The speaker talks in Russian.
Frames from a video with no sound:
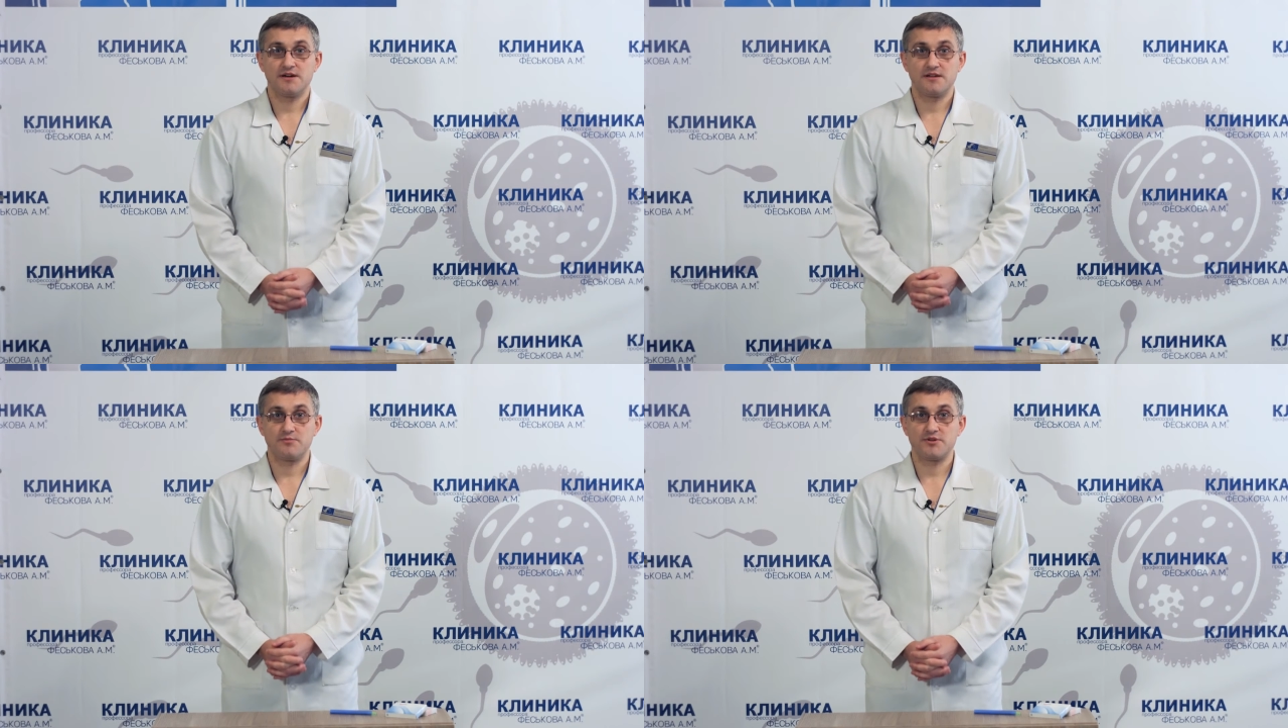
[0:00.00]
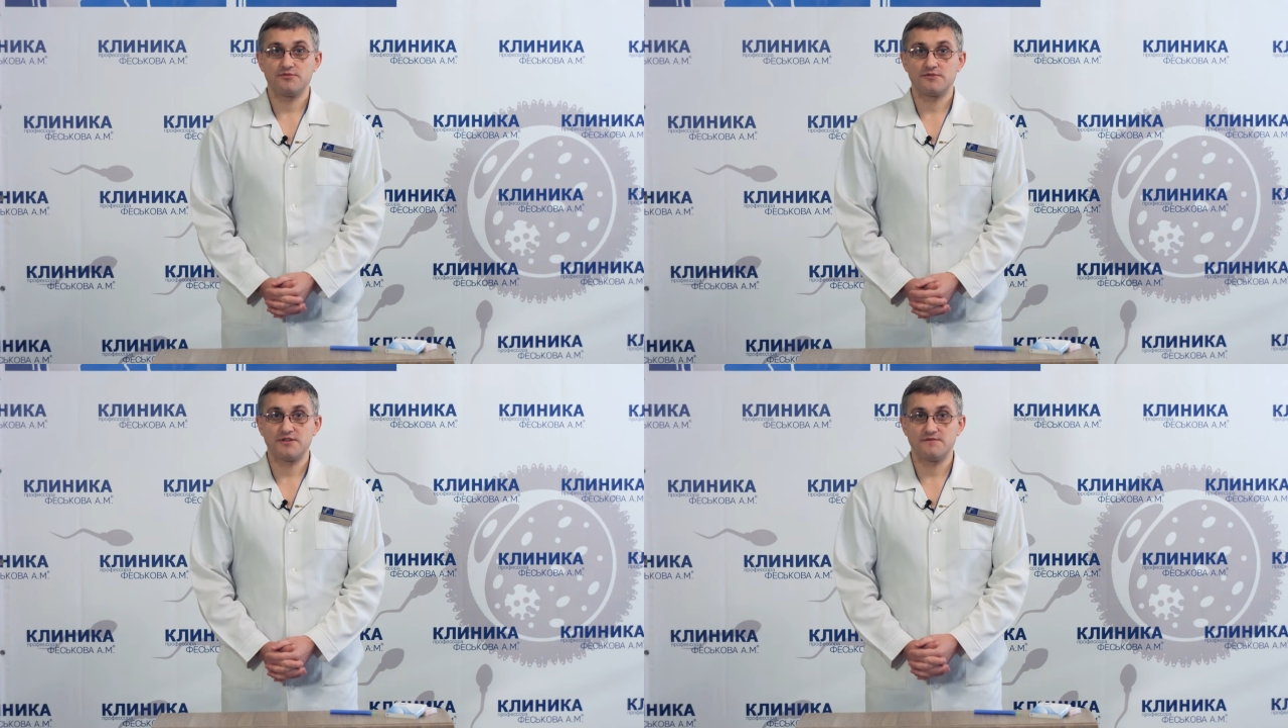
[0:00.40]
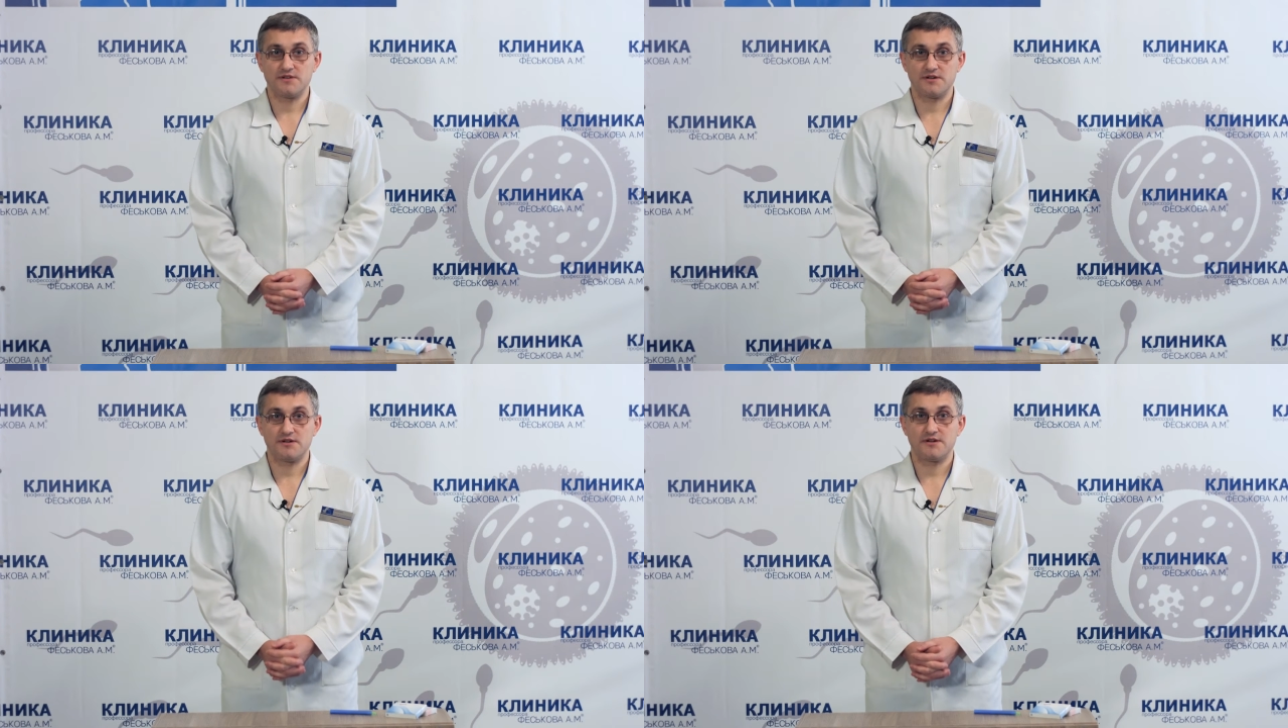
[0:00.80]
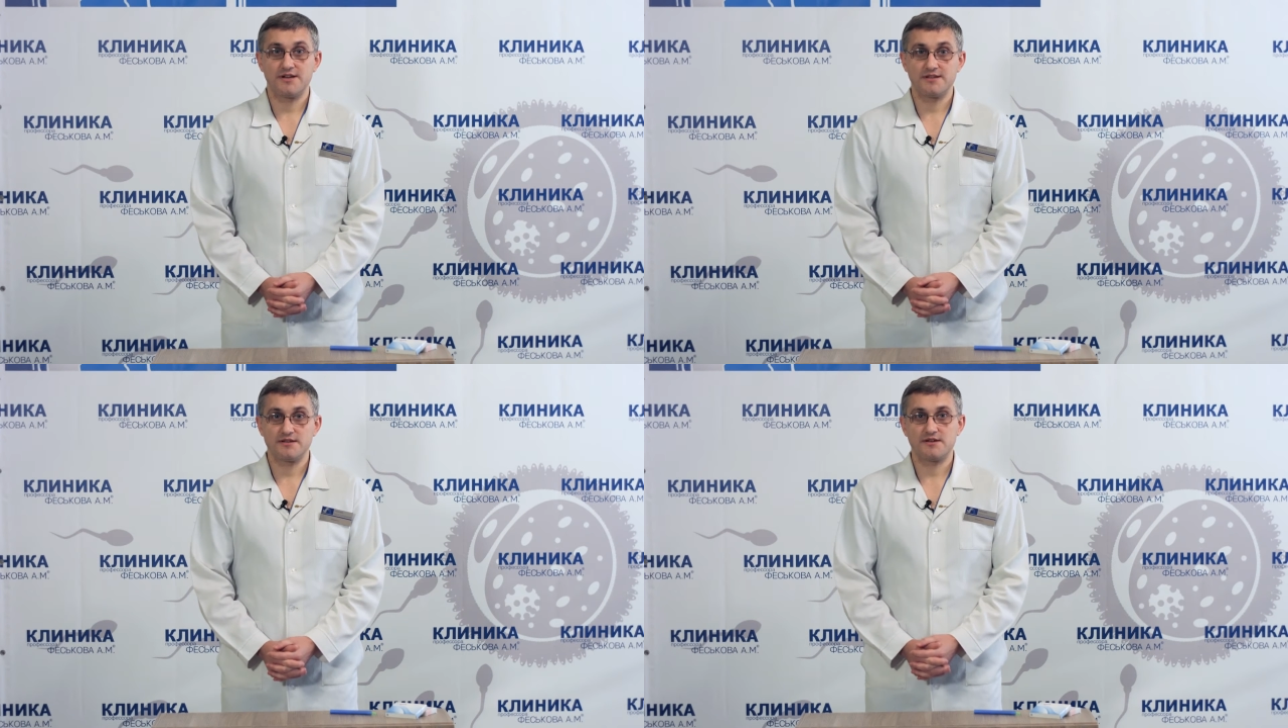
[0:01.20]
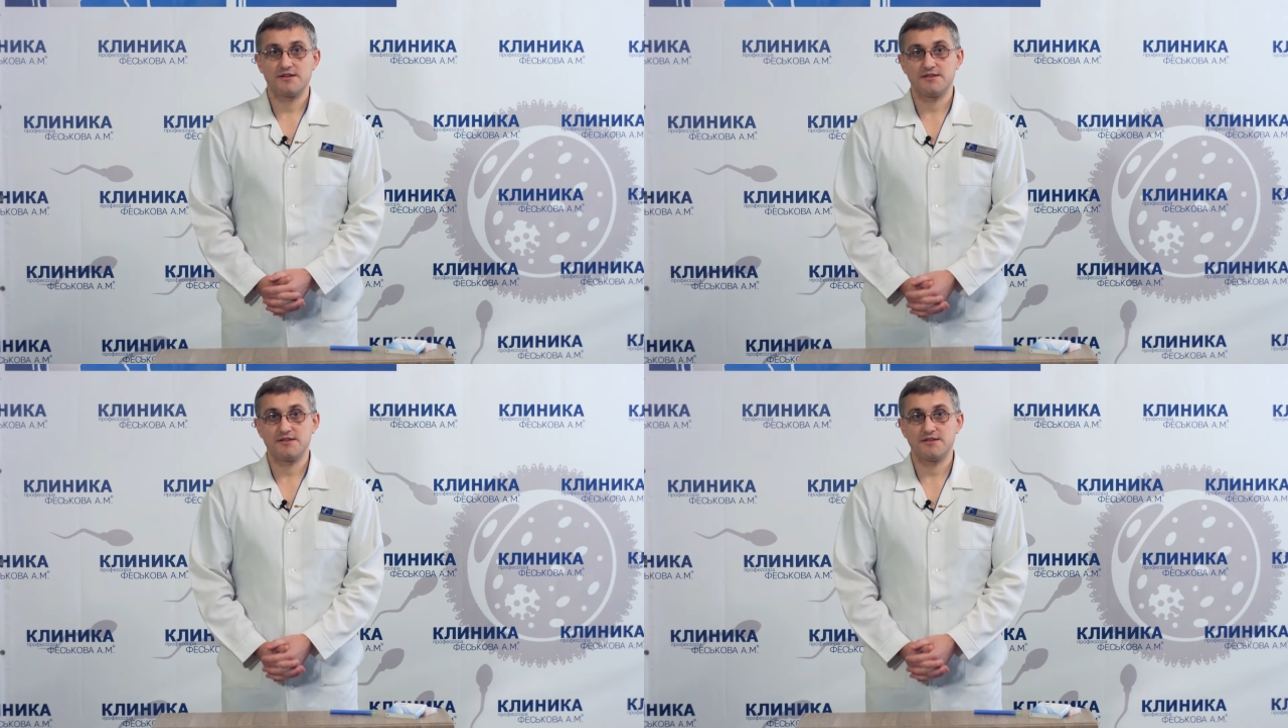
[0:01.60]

репродуктивных клеток и